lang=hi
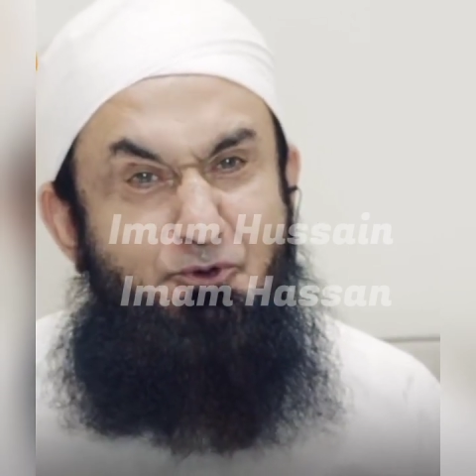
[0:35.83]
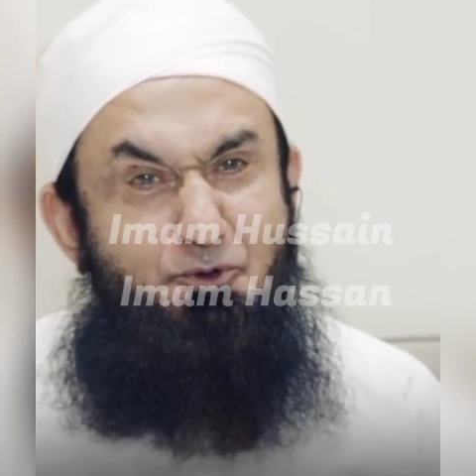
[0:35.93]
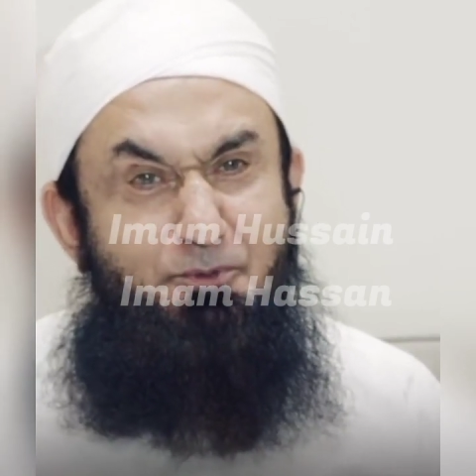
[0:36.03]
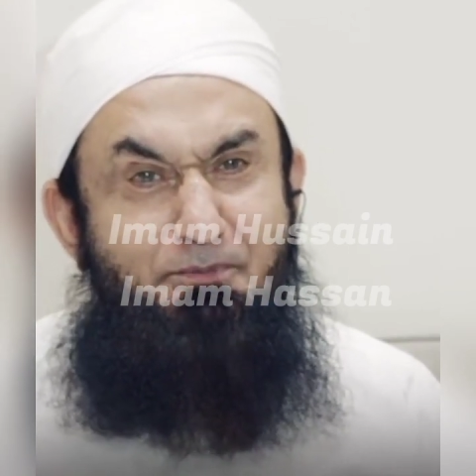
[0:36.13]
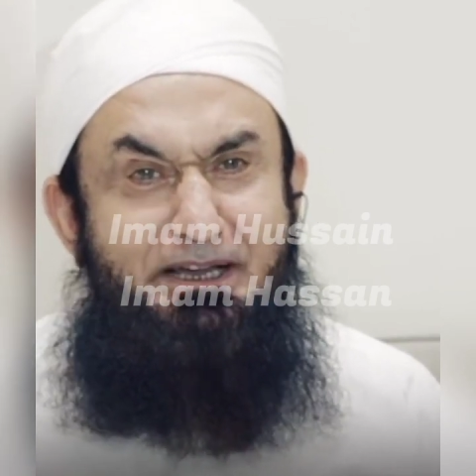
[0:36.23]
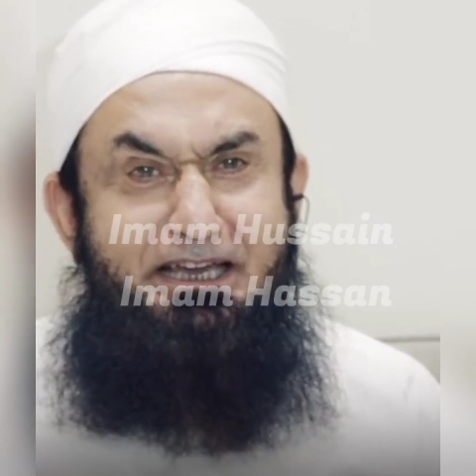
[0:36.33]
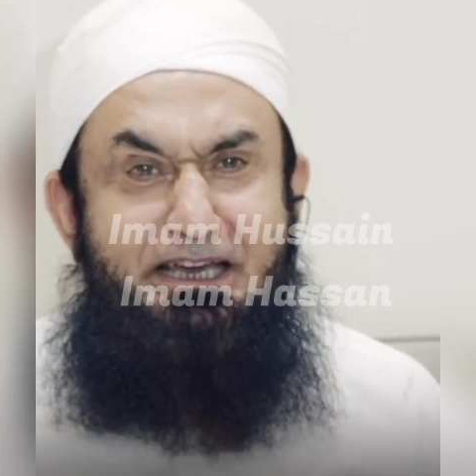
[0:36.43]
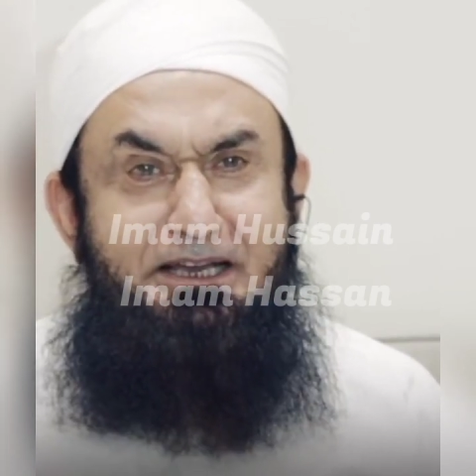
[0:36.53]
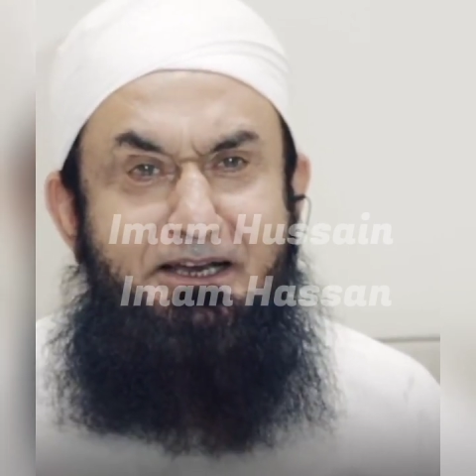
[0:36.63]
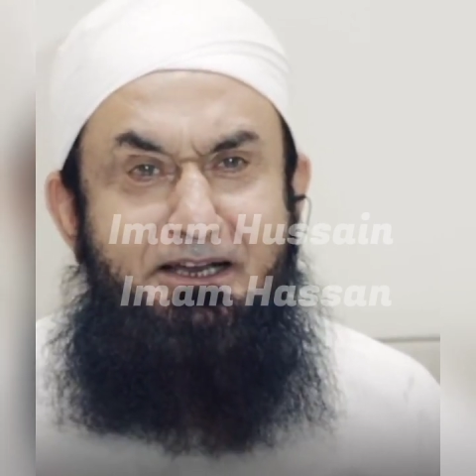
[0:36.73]
धूप में
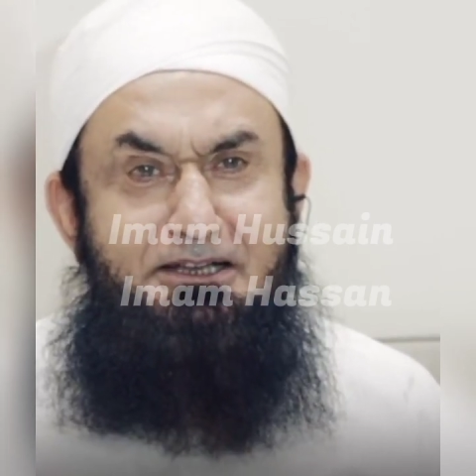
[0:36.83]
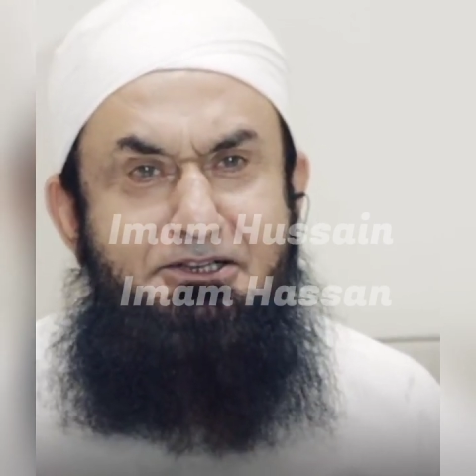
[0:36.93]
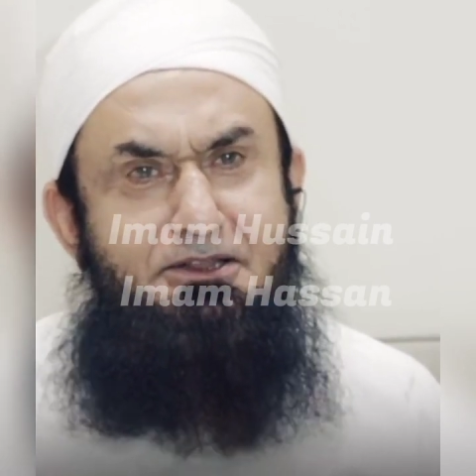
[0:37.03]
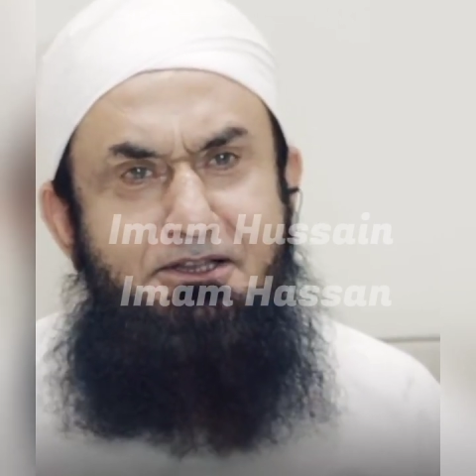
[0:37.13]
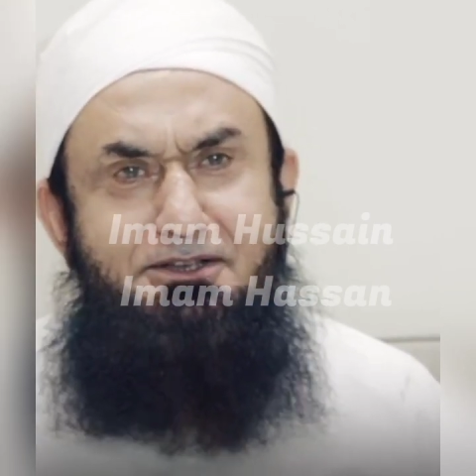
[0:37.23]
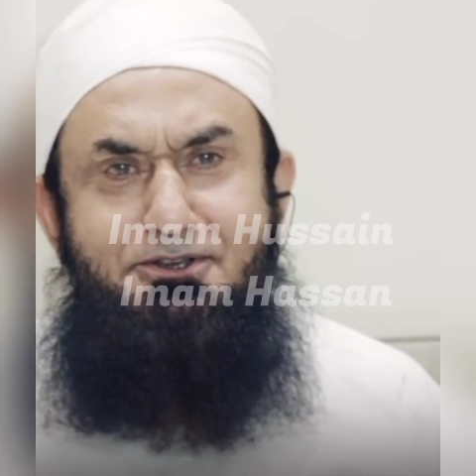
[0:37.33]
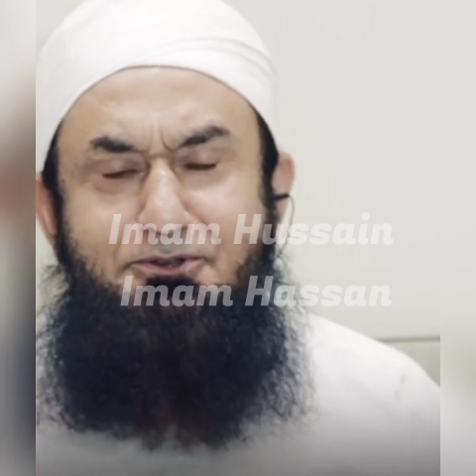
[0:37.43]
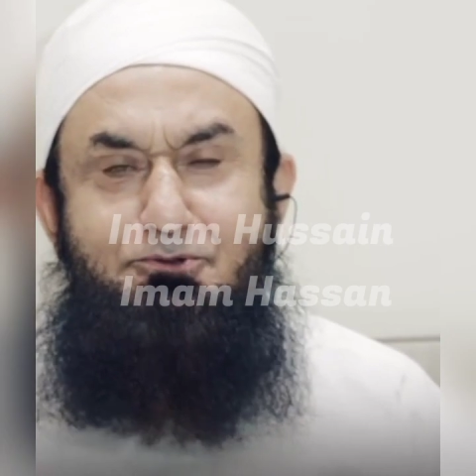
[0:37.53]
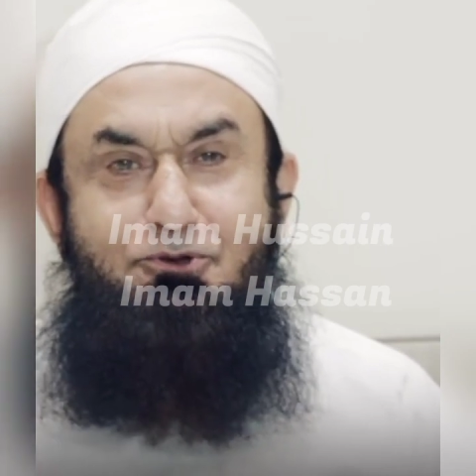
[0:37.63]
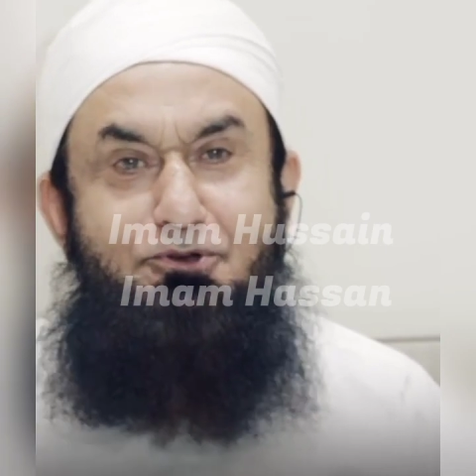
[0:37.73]
खेल रहे हैं जल्दी से
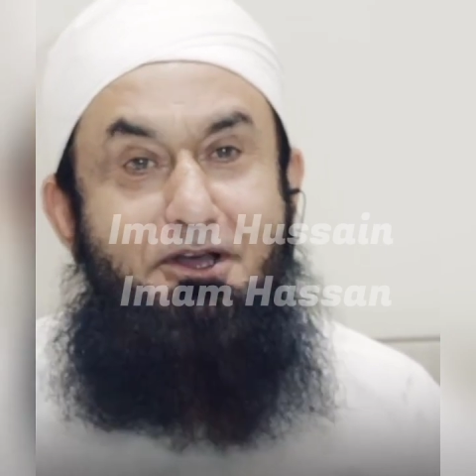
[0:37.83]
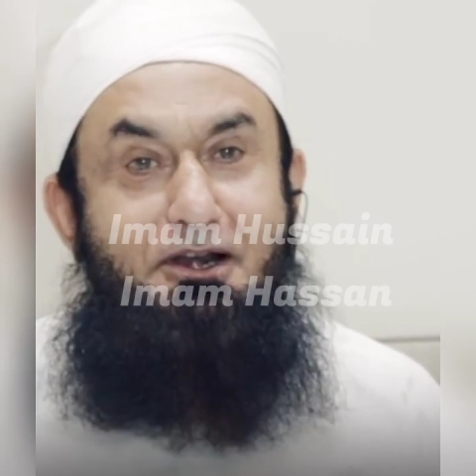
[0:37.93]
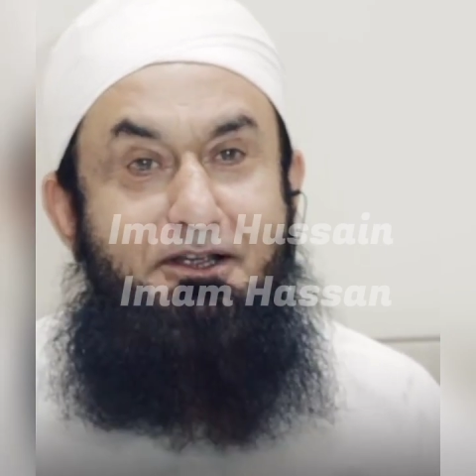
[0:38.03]
इनको घर